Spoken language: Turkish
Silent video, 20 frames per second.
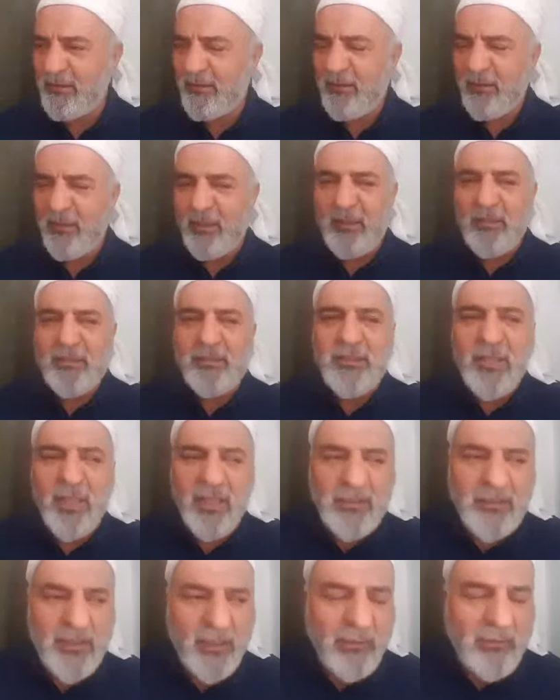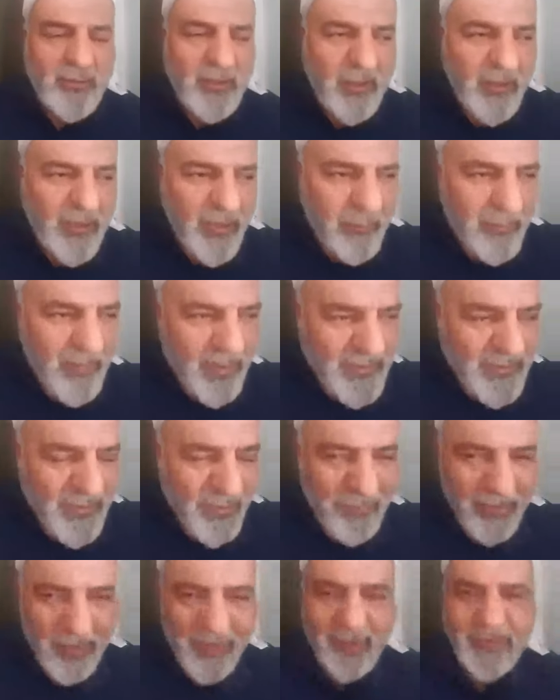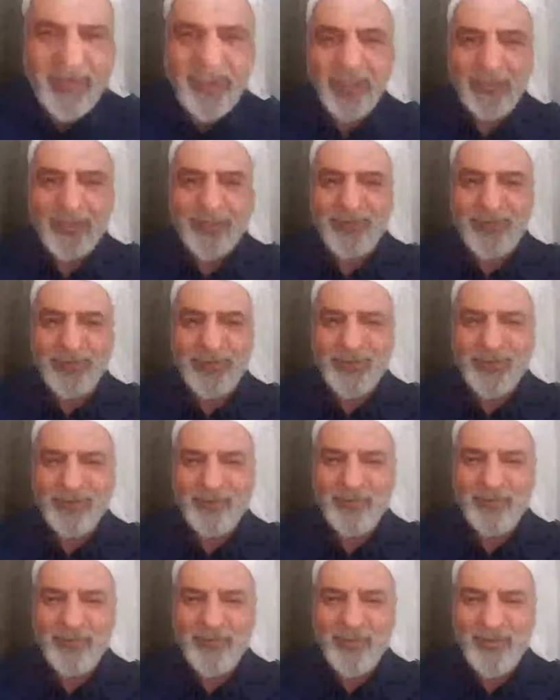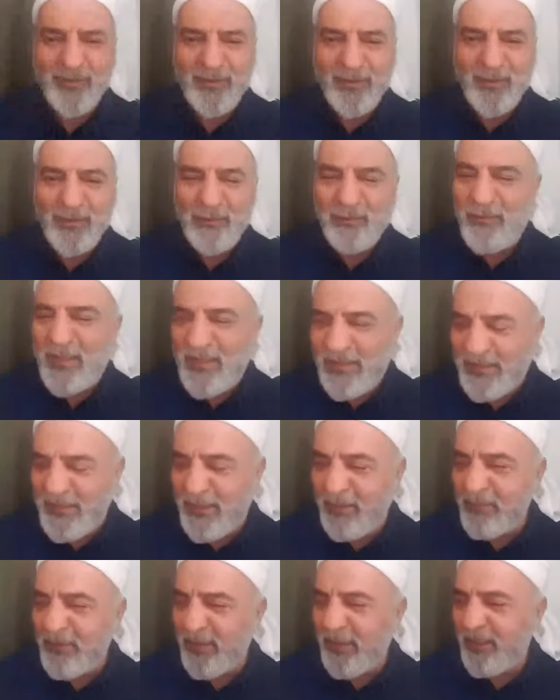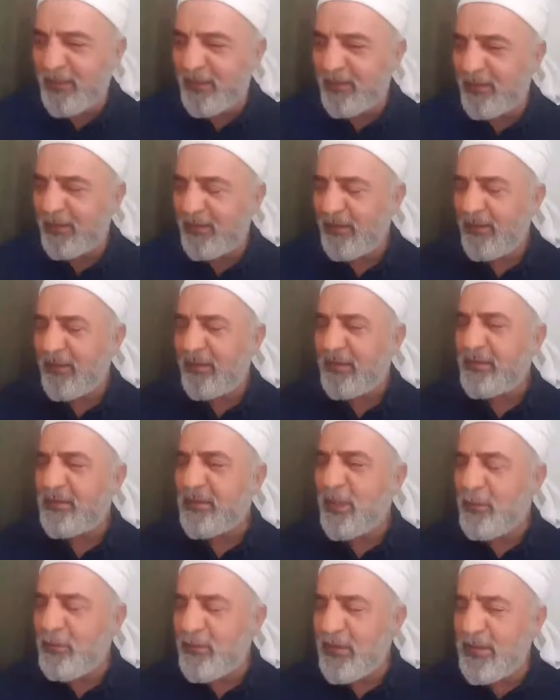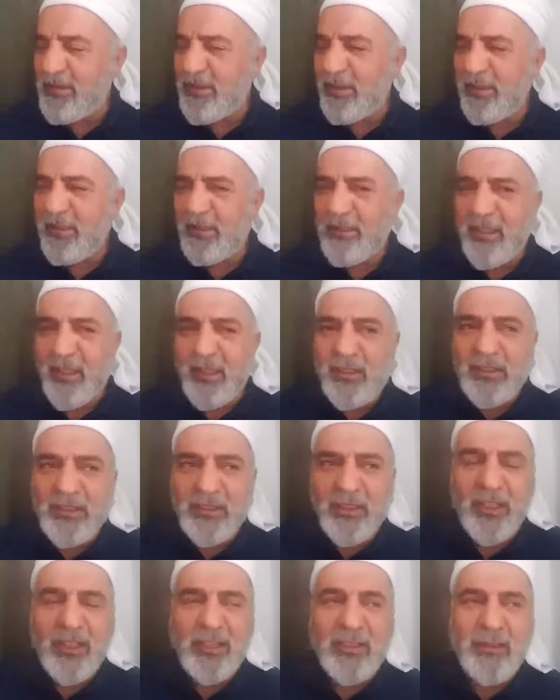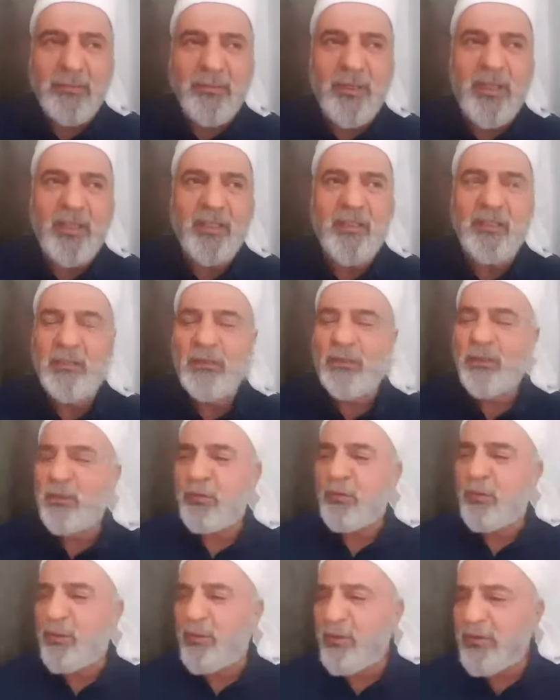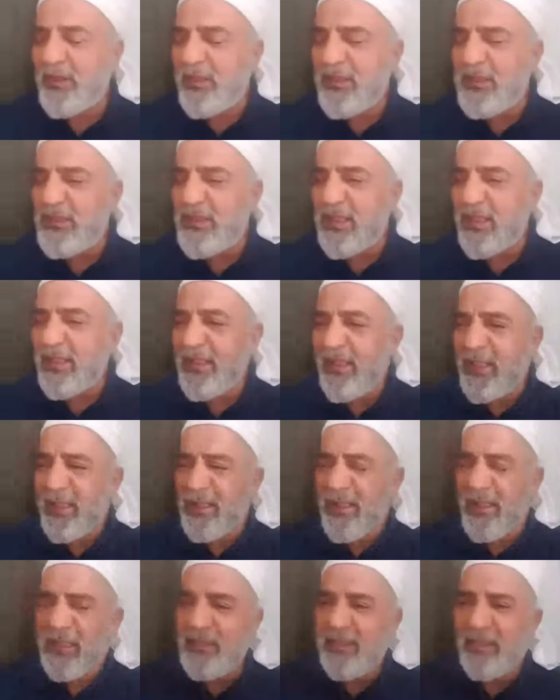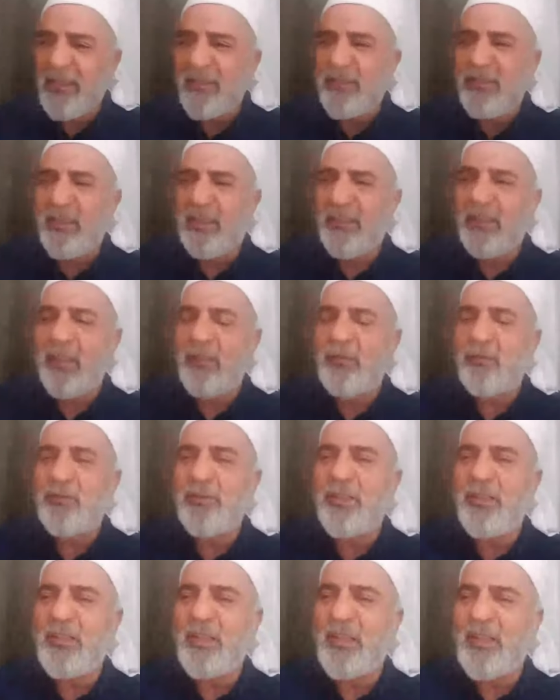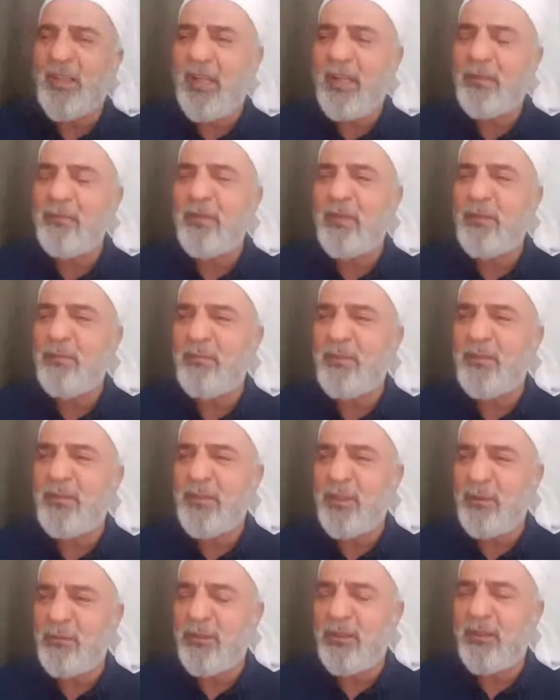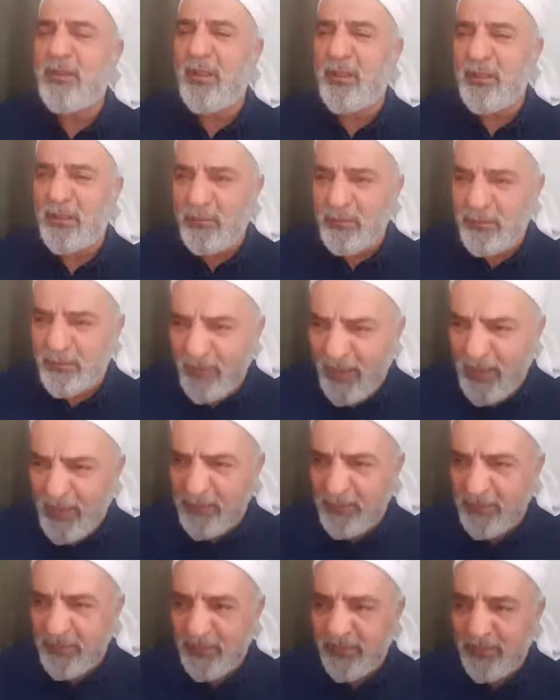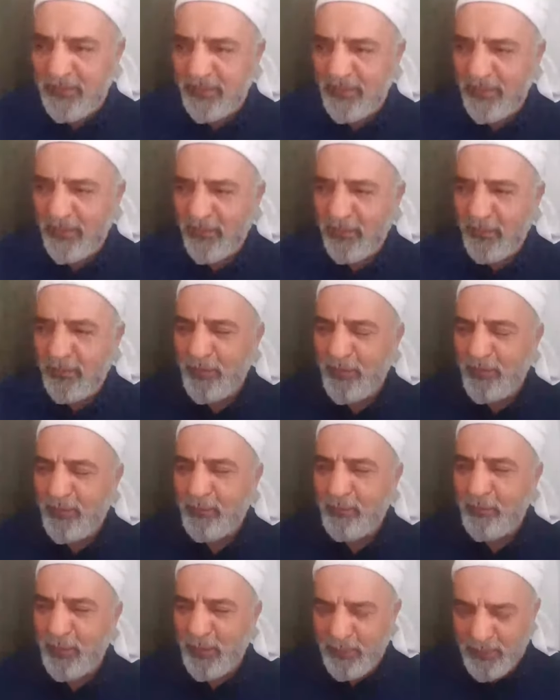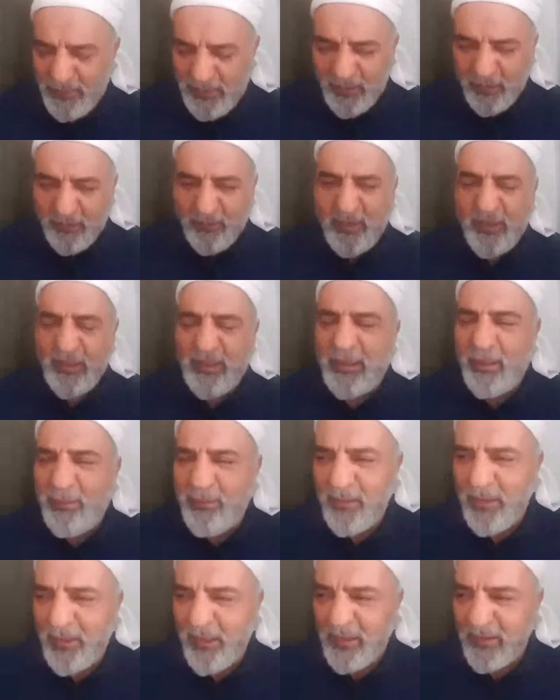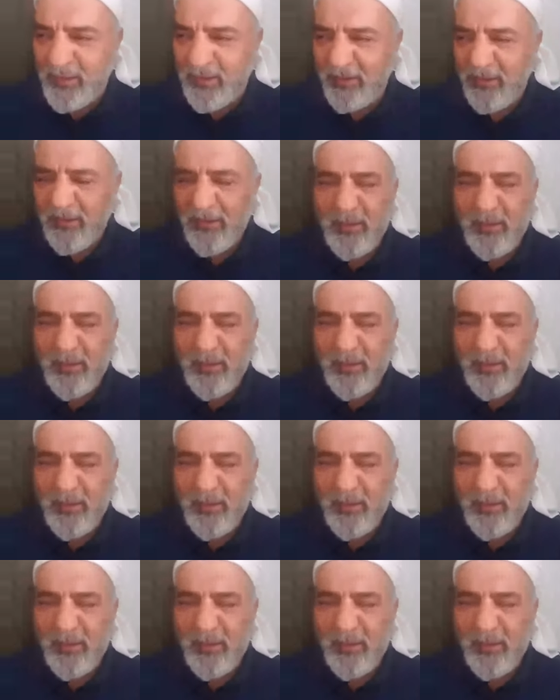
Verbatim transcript: İnsan sevdiğine benzemeye çalışır. Benzemeyen, sevgisini tercih etmeyen, onun istekleri kendi isteklerinin üzerine gelmeyen bir sevginin anlamı var mı? Böyle bir sevgiye kim inanır?